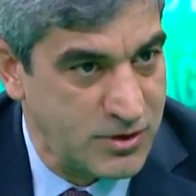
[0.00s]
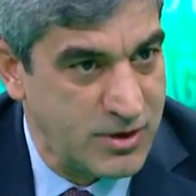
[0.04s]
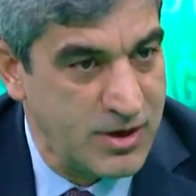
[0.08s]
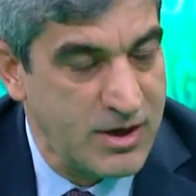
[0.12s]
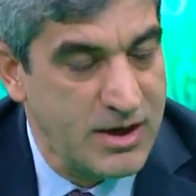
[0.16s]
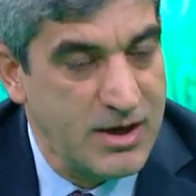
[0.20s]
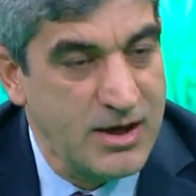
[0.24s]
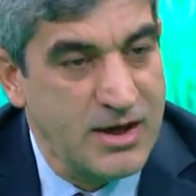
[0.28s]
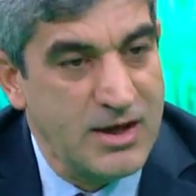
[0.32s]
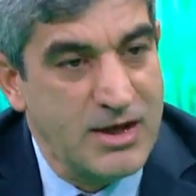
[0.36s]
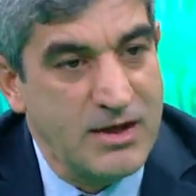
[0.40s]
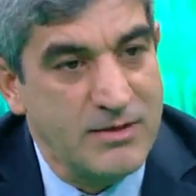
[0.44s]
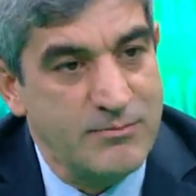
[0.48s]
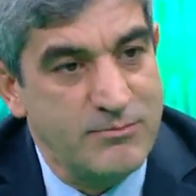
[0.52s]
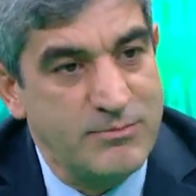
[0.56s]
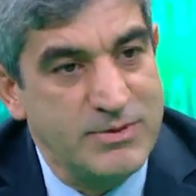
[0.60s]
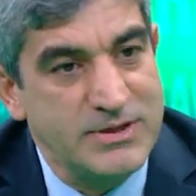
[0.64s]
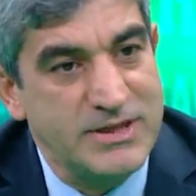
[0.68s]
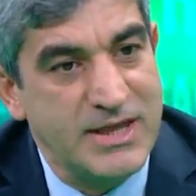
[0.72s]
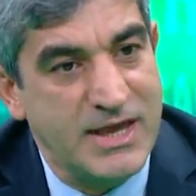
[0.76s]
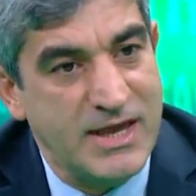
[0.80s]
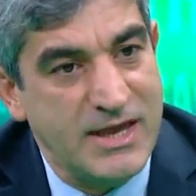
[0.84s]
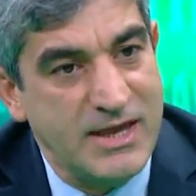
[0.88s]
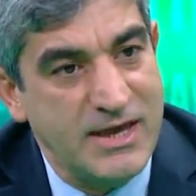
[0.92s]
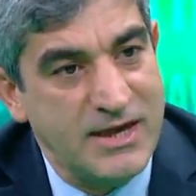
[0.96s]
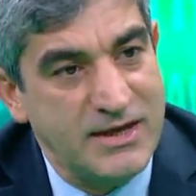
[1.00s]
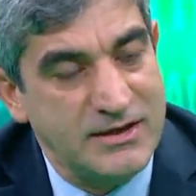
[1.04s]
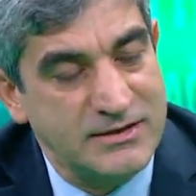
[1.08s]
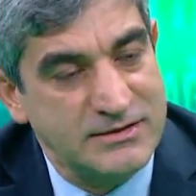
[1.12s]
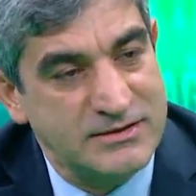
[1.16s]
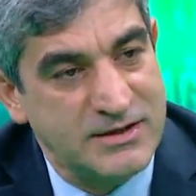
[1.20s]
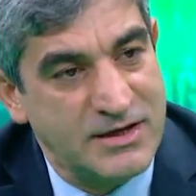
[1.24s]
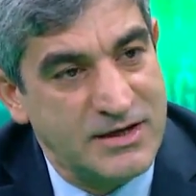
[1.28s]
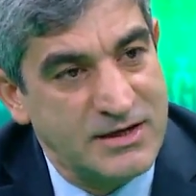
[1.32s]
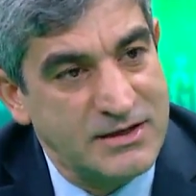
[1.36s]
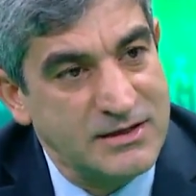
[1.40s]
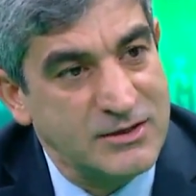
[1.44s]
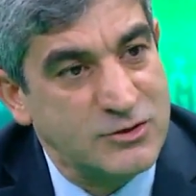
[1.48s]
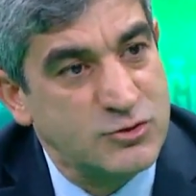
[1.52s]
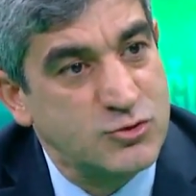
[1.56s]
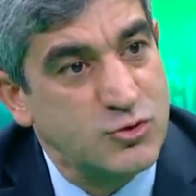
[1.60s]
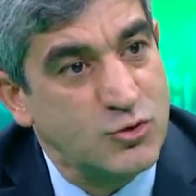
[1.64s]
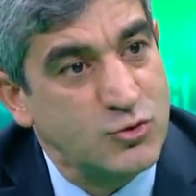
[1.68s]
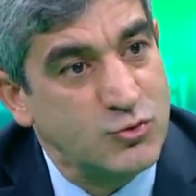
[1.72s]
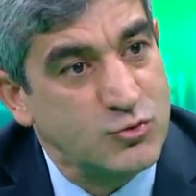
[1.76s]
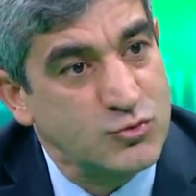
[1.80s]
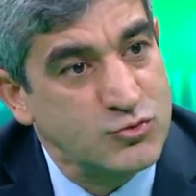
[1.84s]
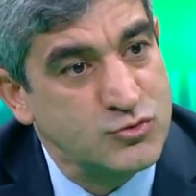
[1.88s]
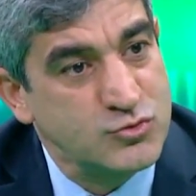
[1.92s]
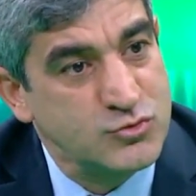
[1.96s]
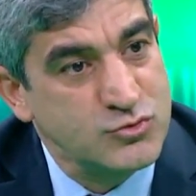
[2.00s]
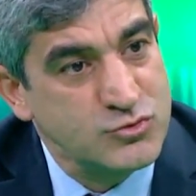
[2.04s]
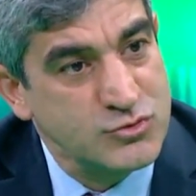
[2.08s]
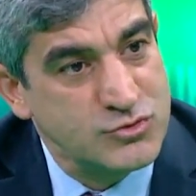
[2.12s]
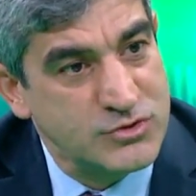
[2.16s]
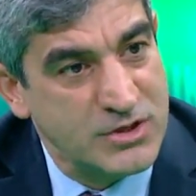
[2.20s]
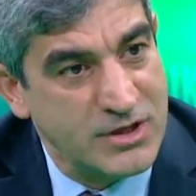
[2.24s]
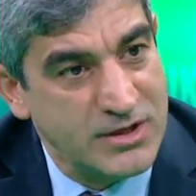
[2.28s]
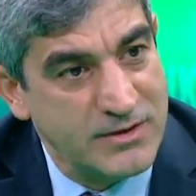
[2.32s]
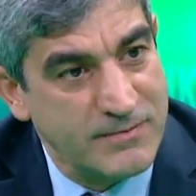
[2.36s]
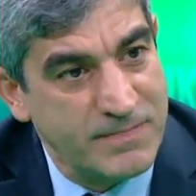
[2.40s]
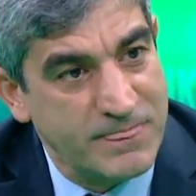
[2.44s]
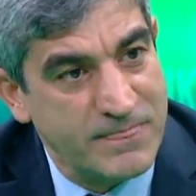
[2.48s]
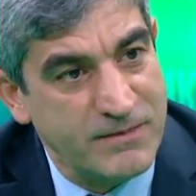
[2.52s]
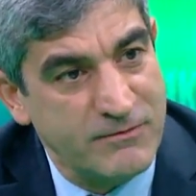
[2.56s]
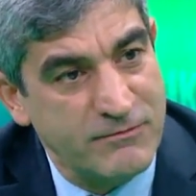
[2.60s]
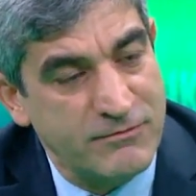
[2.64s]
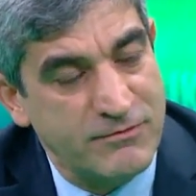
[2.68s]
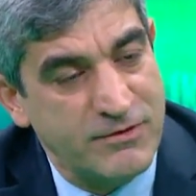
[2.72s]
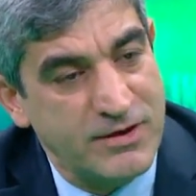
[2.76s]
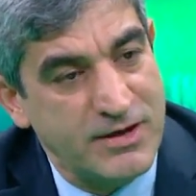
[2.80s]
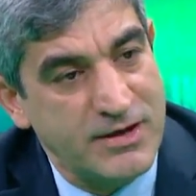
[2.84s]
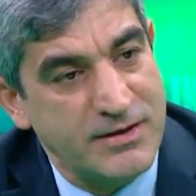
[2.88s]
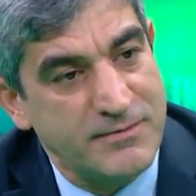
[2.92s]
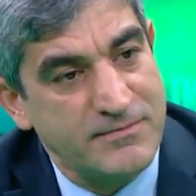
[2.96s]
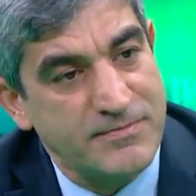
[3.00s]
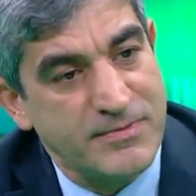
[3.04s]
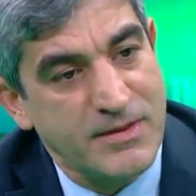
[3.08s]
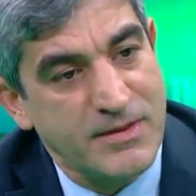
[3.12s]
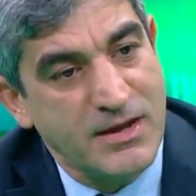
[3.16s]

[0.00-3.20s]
Hı hı. Bir de eğer darlık çok uzunsa ve